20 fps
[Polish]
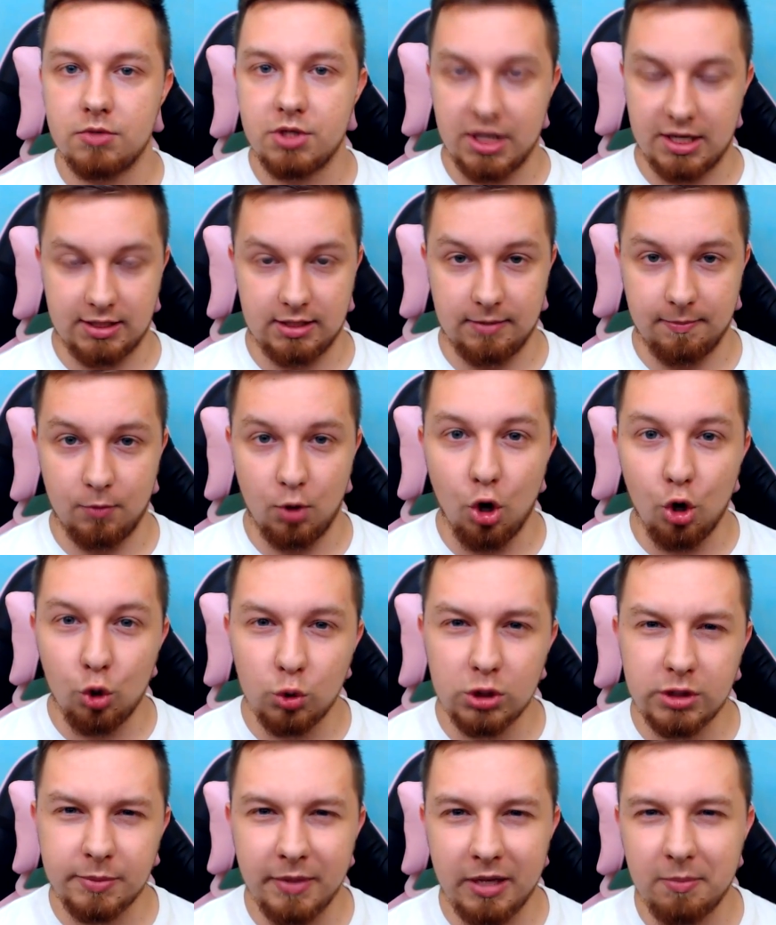czasem. O
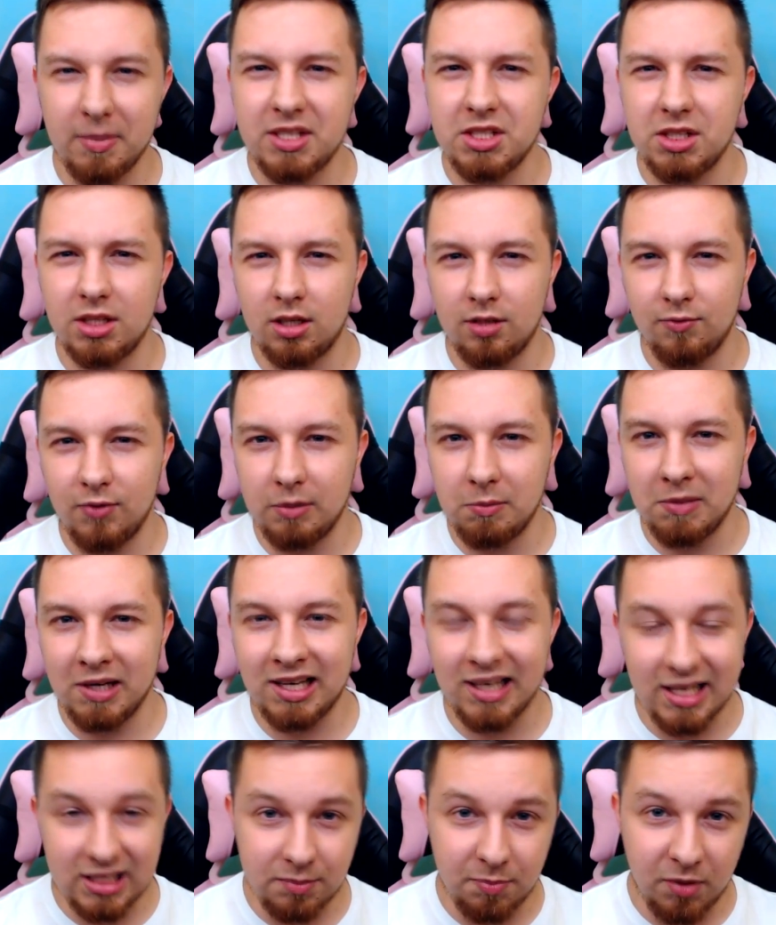8 będzie ten
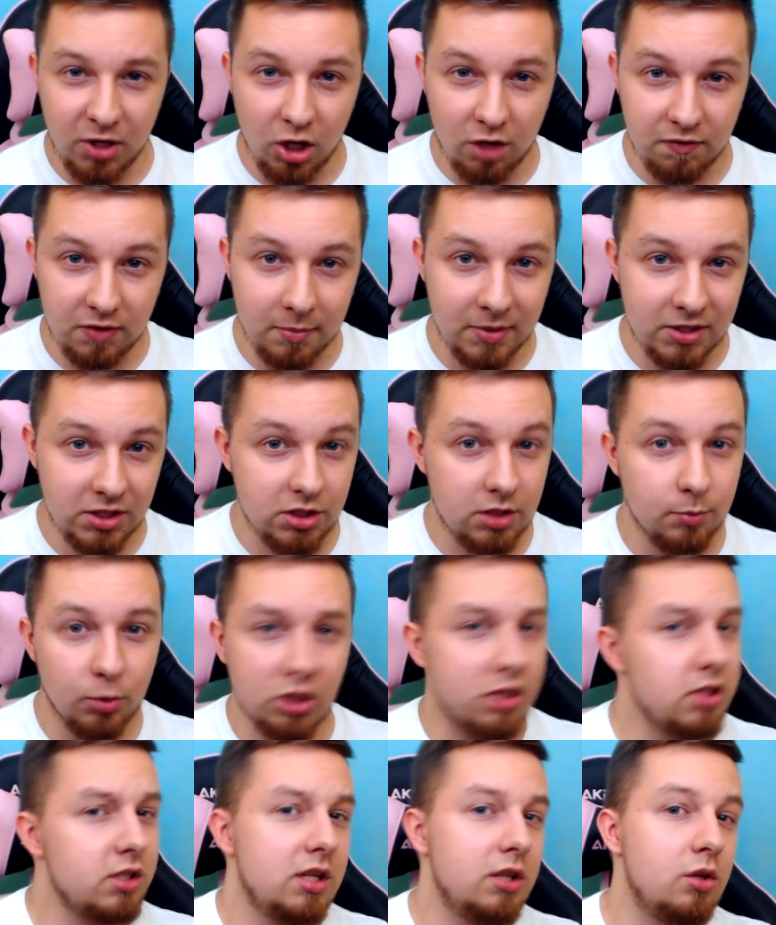filmik klec playowy, będziecie
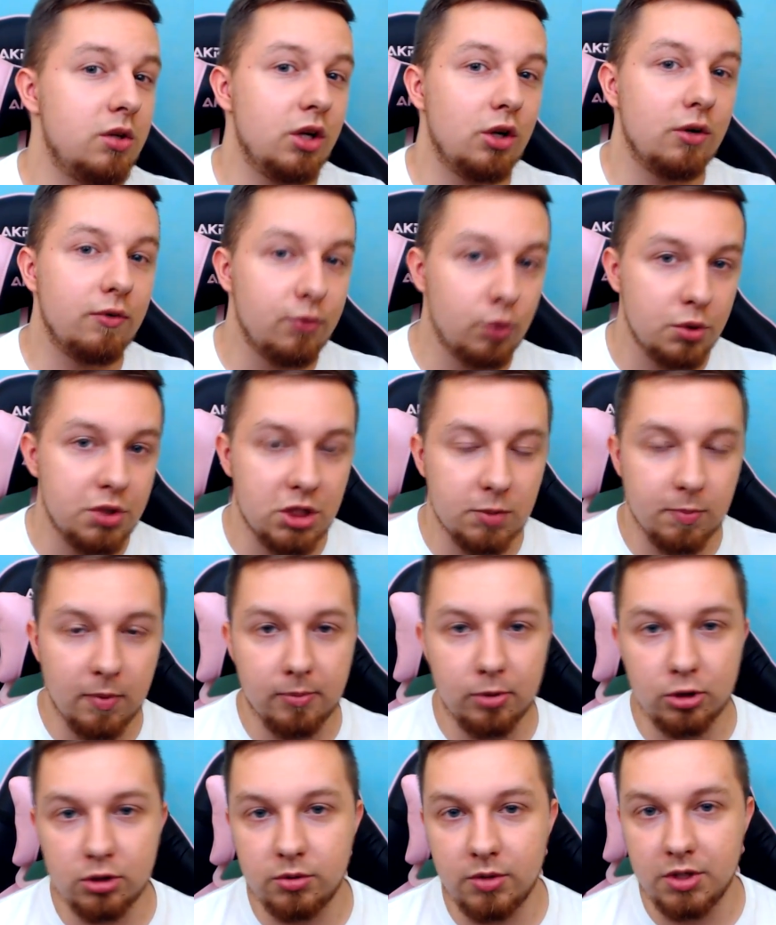mogli sobie do niego wrócić po
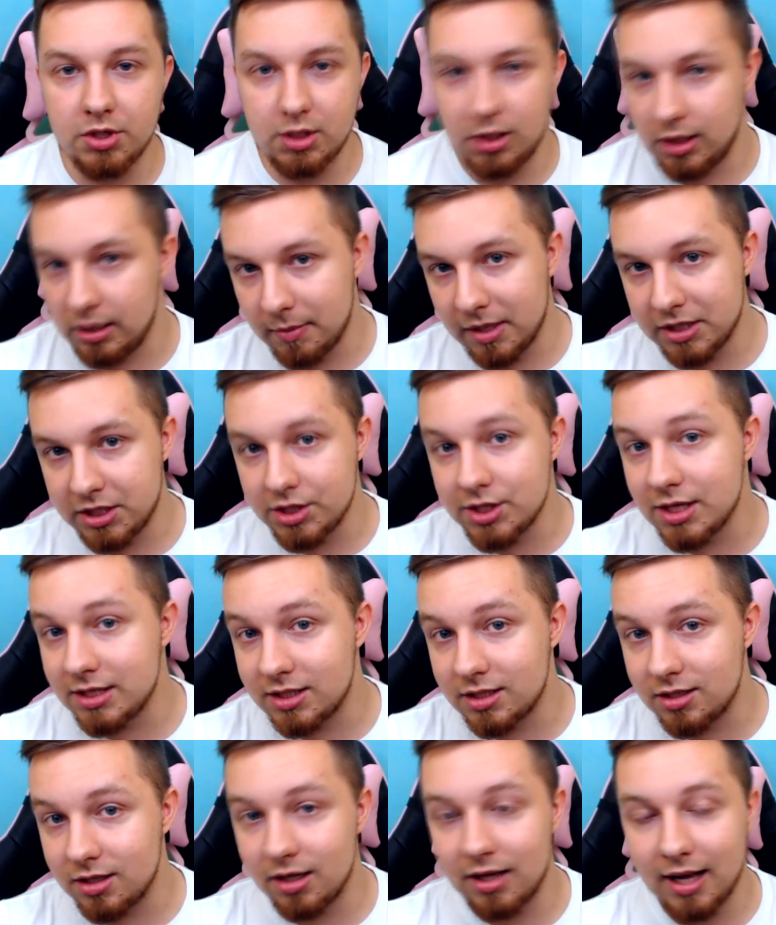prostu, jeżeli nie macie
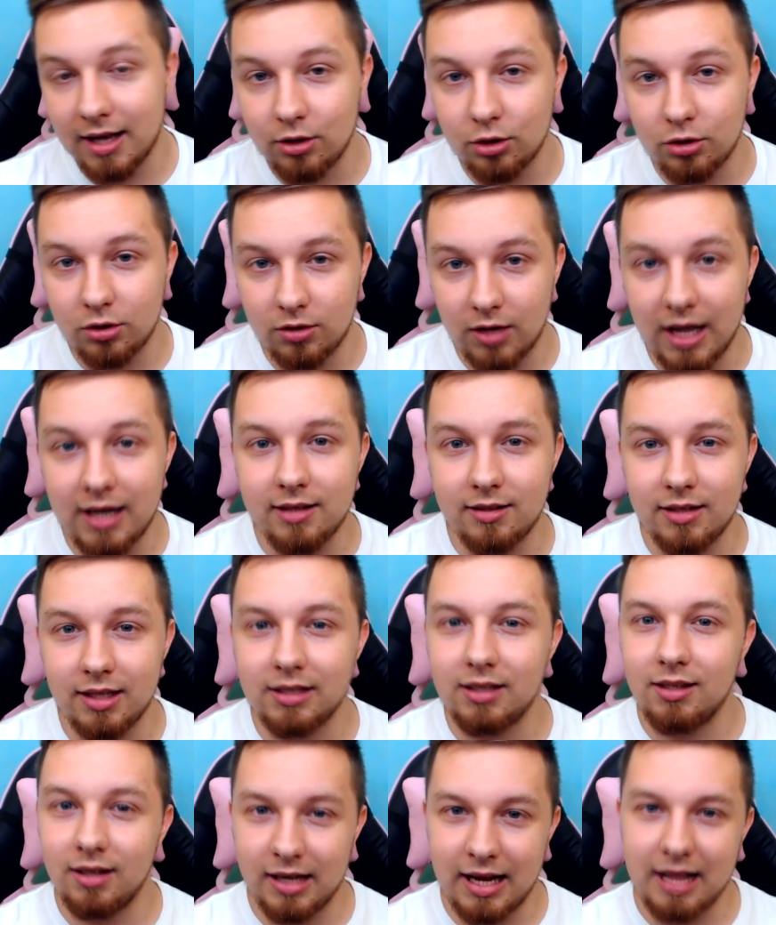czas rano, ale
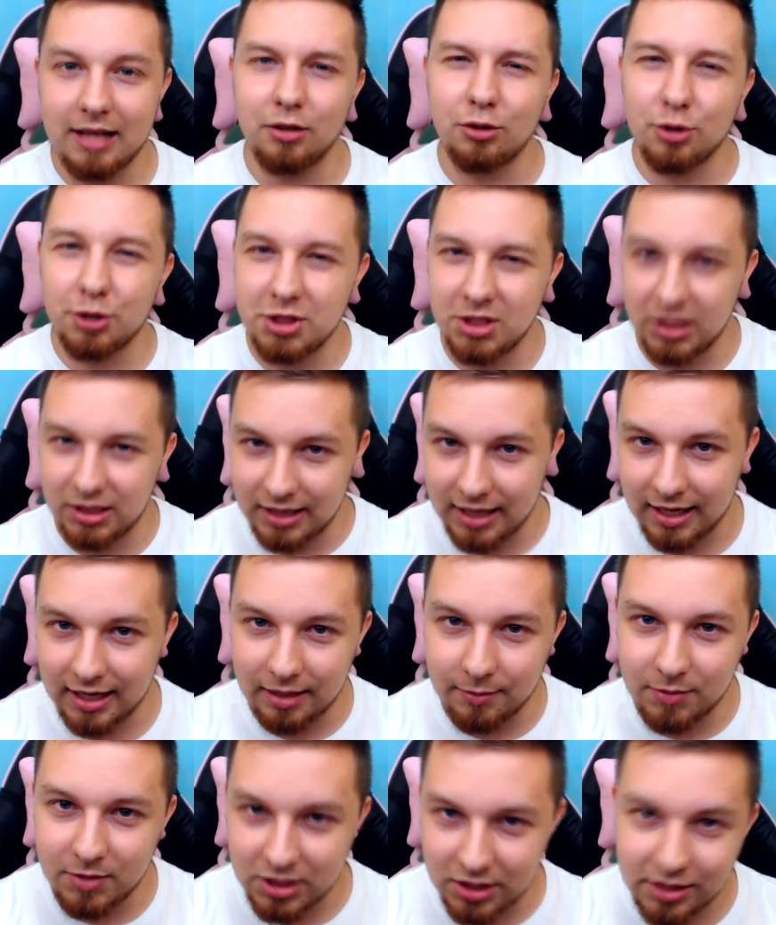taki rano do
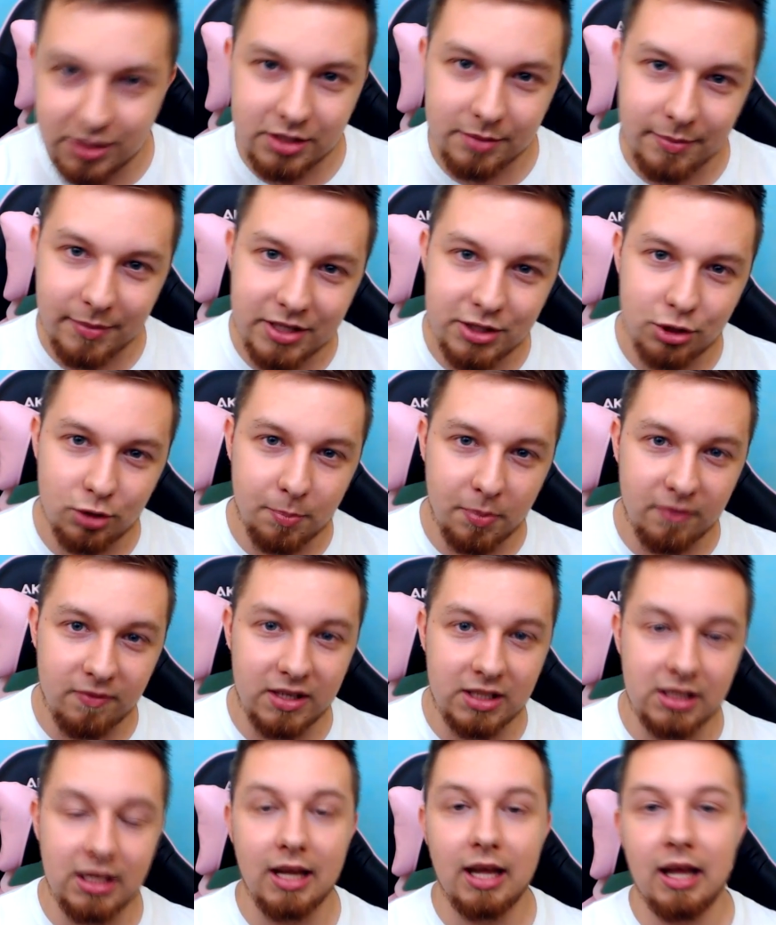śniadanka myślę, że będzie
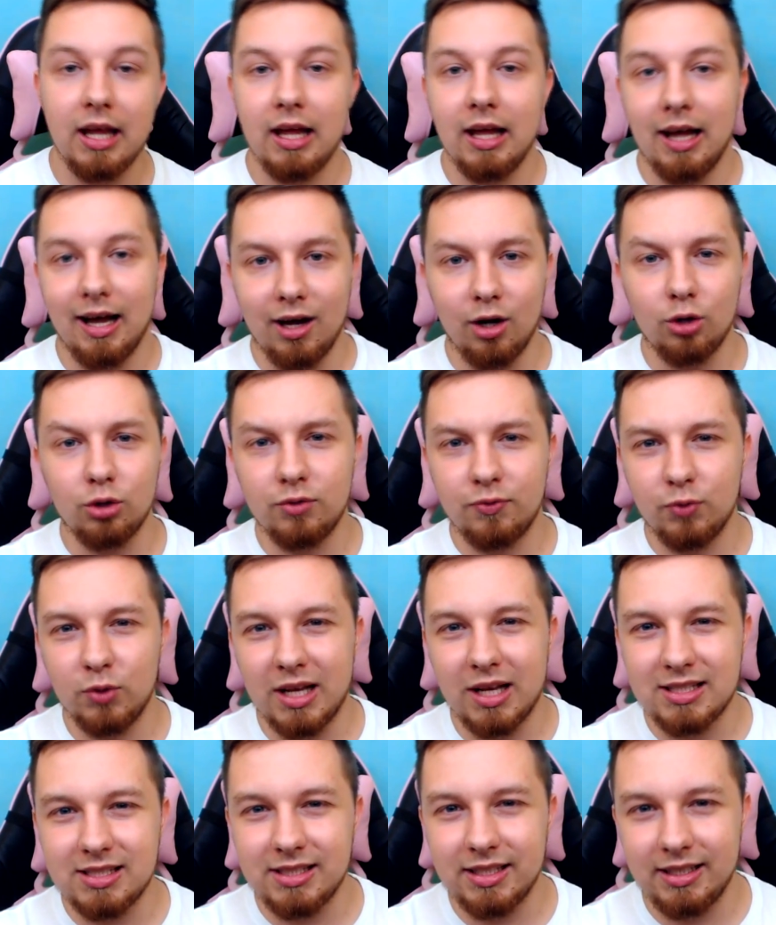odpowiedni, a o
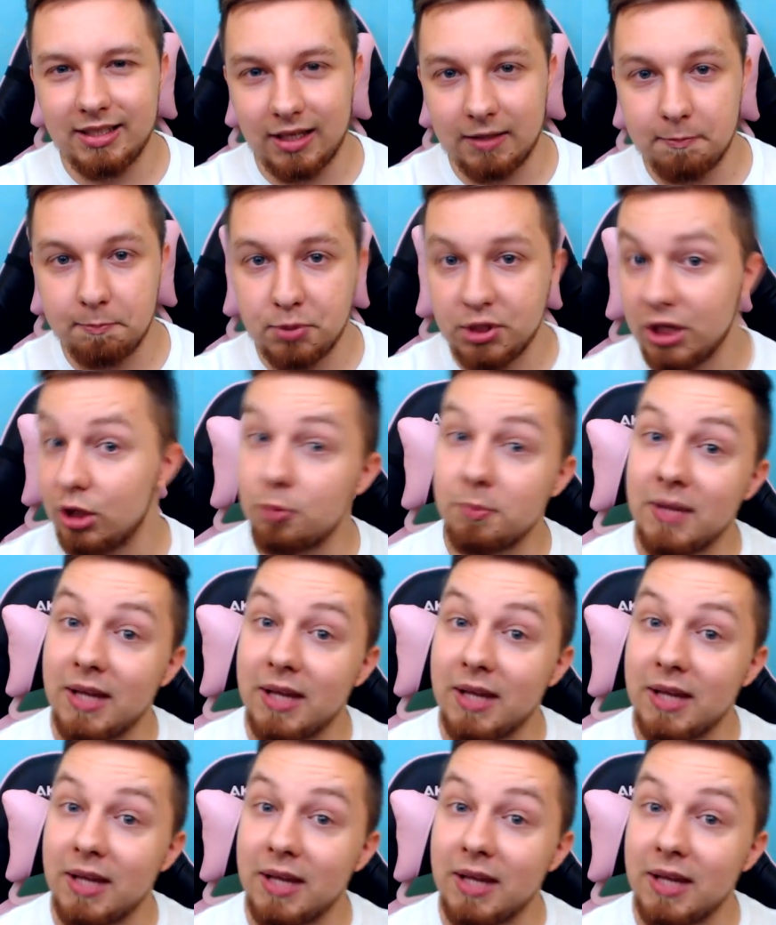12 tak przed